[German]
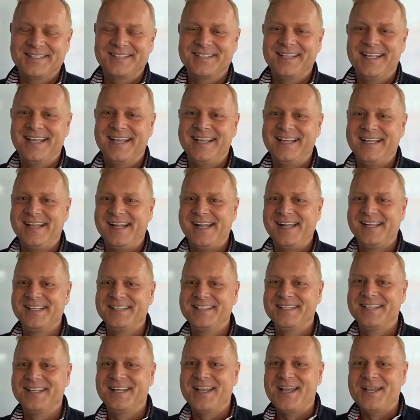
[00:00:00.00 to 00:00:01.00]
der braucht das,
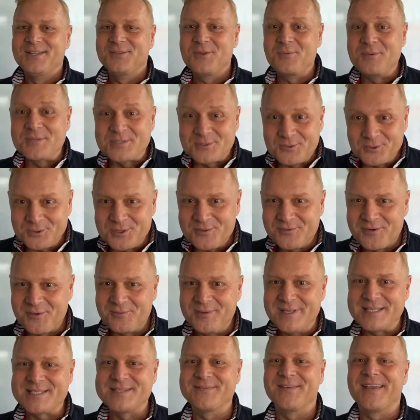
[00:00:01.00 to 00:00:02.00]
oder? Du bist gut
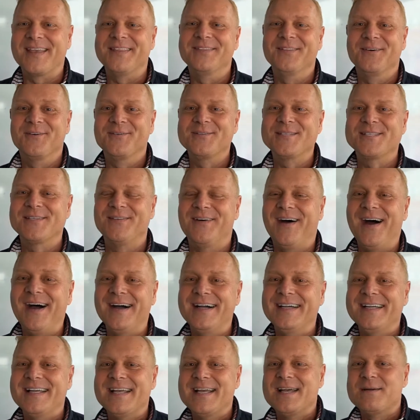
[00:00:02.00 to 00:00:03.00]
informiert, Sven. Und
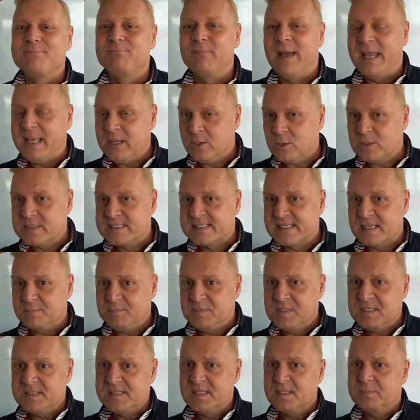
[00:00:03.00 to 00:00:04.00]
zwar, mein
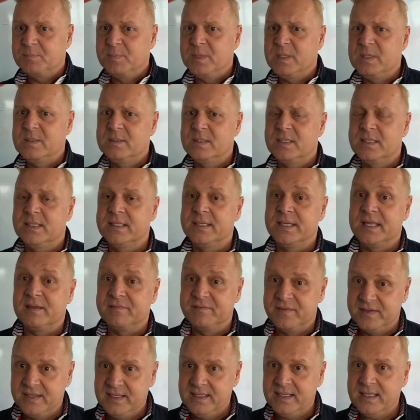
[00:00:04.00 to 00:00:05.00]
Konzept ist, ich bin äh,
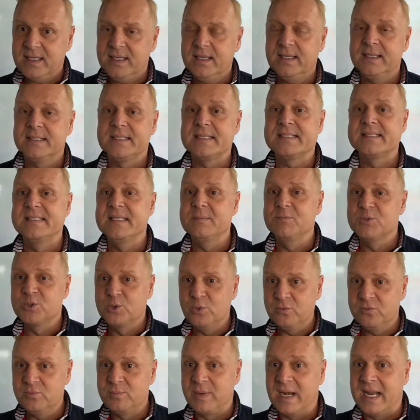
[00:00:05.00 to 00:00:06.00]
Erfinder des
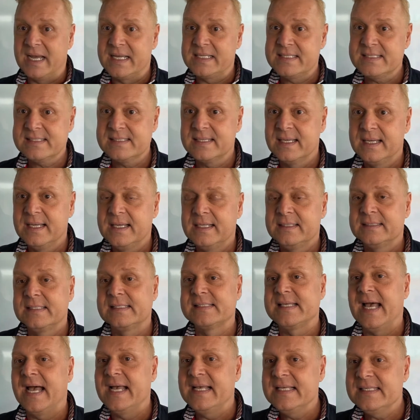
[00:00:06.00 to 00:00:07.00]
Sieben-Stufen-Plans.
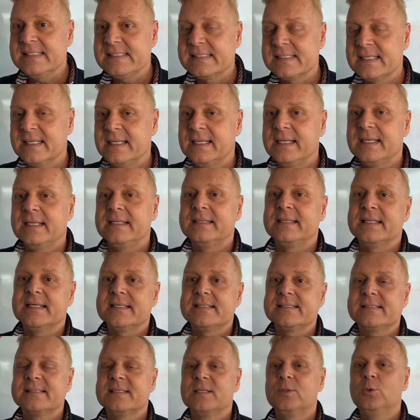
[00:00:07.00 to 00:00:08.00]
Das heißt,
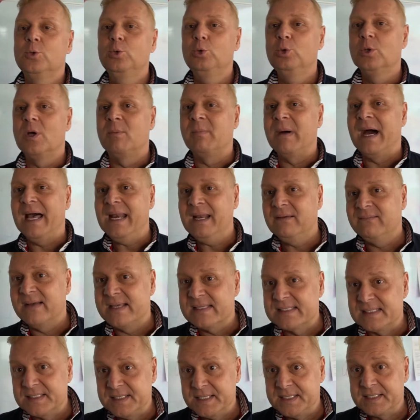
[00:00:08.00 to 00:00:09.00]
dass du
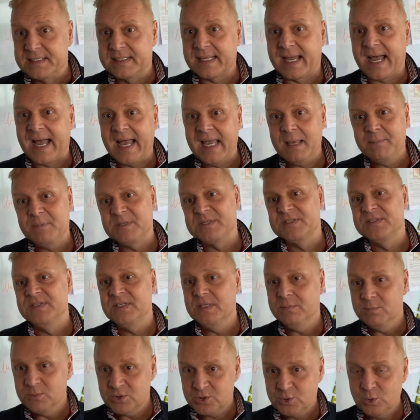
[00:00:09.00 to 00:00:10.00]
normalerweise nicht drei bis
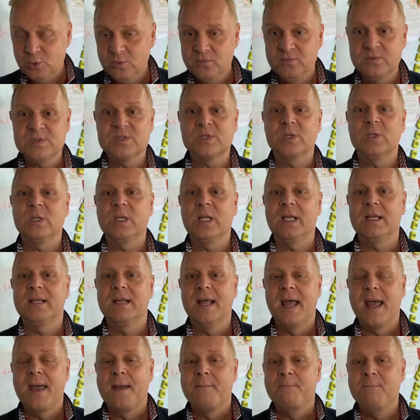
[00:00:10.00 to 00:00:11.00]
sieben Stufen,
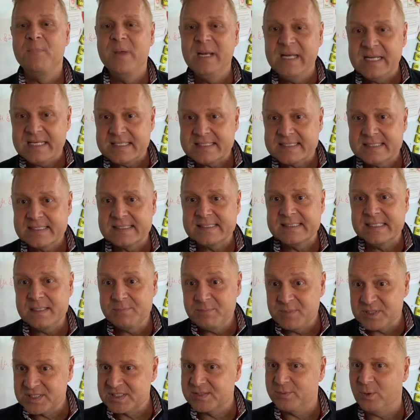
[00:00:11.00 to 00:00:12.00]
sondern mindestens
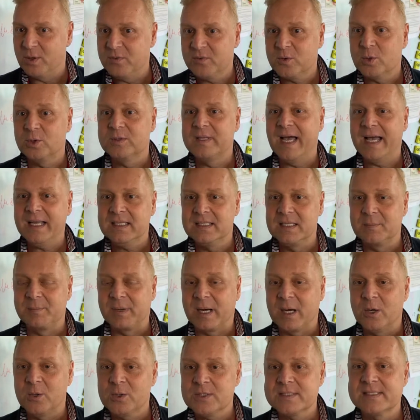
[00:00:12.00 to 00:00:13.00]
sieben bis zwölf Kontakte
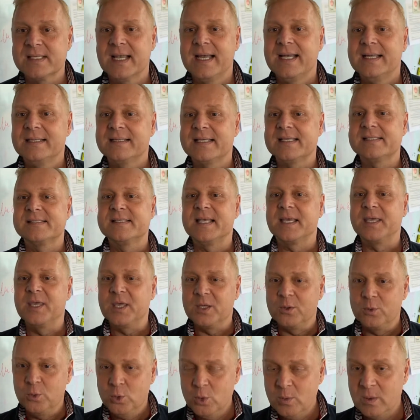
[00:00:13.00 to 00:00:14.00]
brauchst, dass der
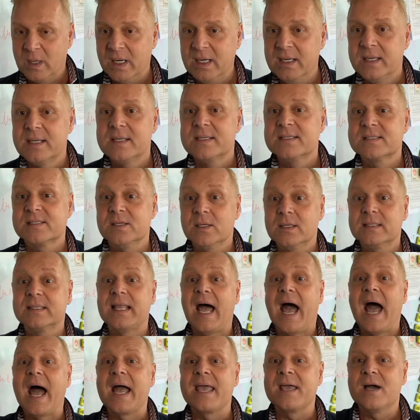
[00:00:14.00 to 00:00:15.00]
Gegenüber
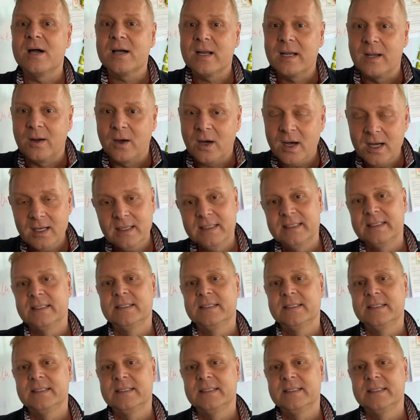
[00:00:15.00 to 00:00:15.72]
sagt, ah ja klar,